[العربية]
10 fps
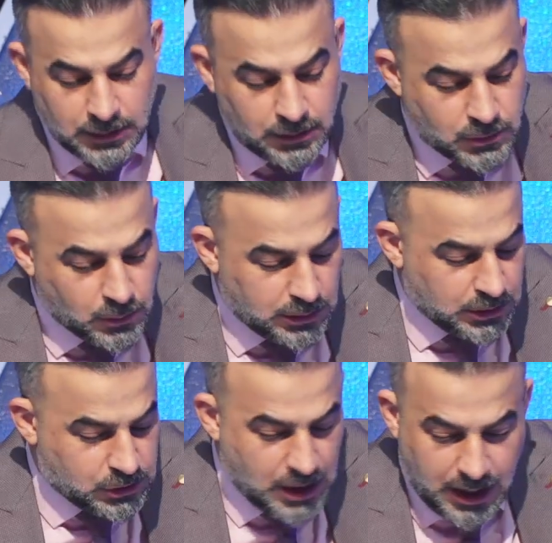نزول
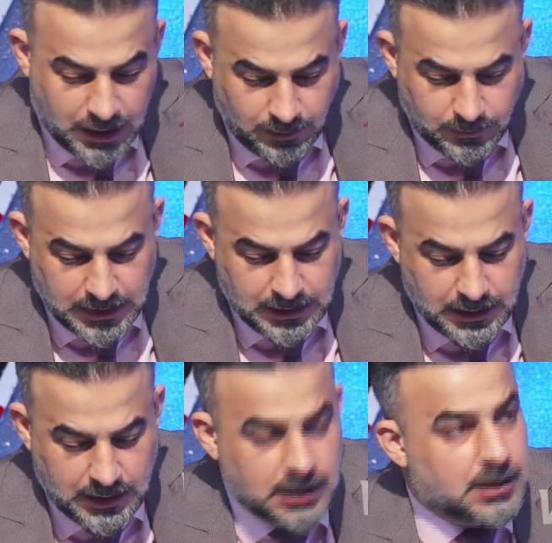للشارع بين
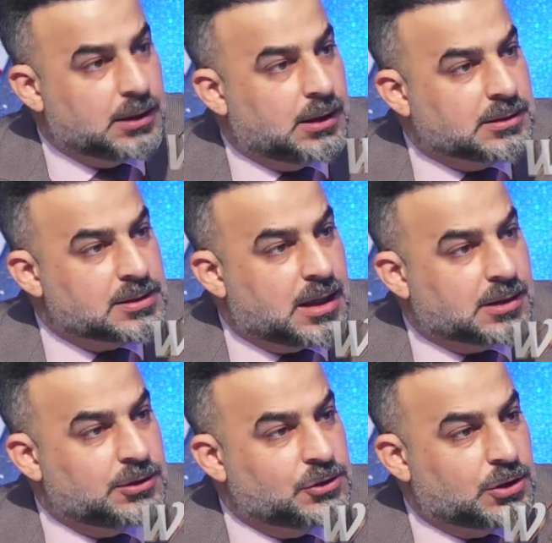آه، انصار
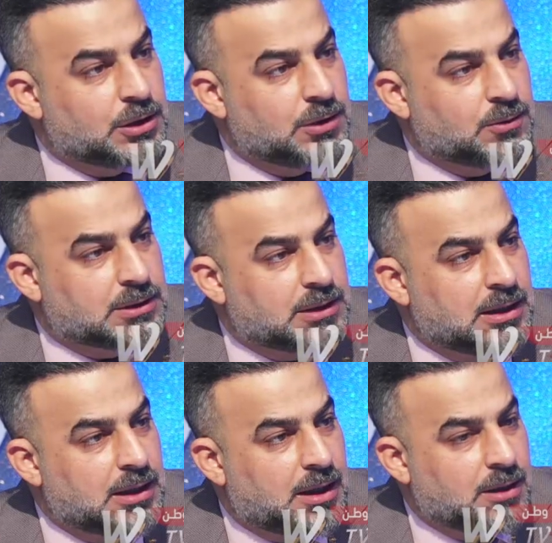تشرين
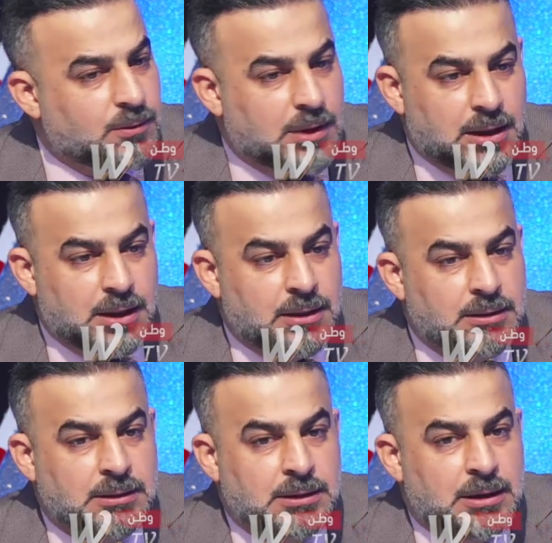والتيار وال
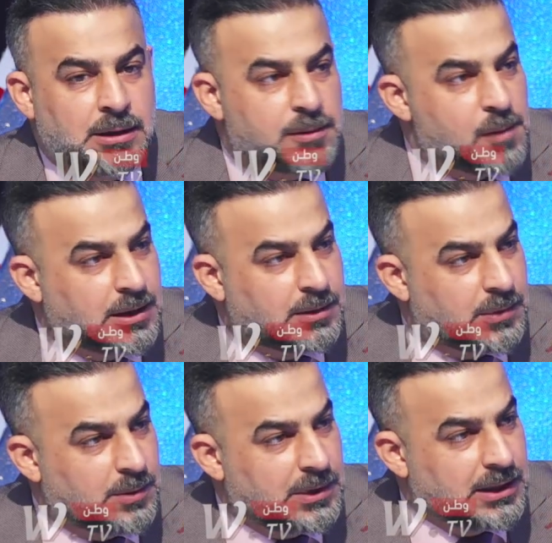80%
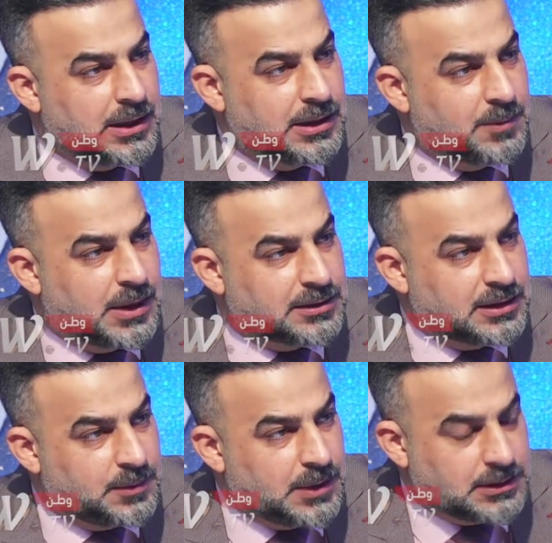اللي ما
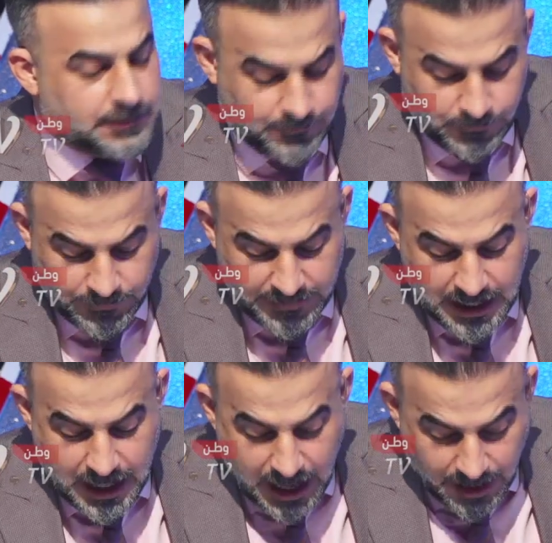انتخبت نعم
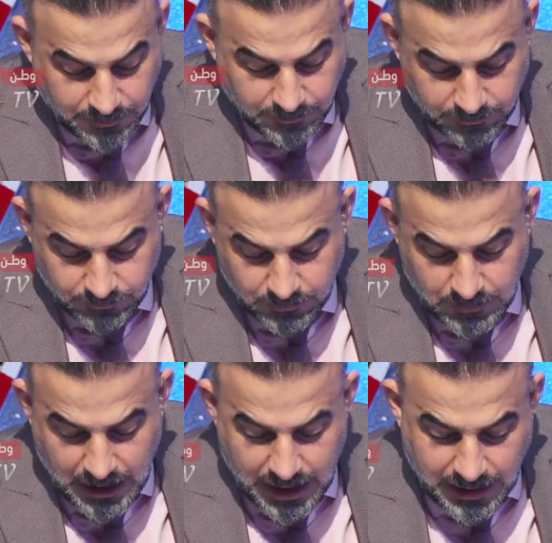ام
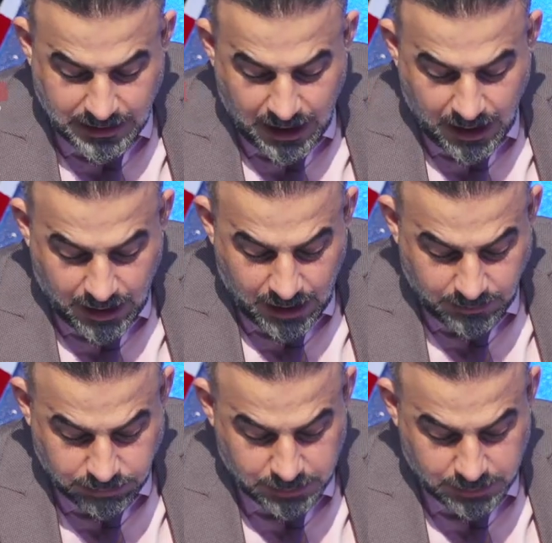الذهاب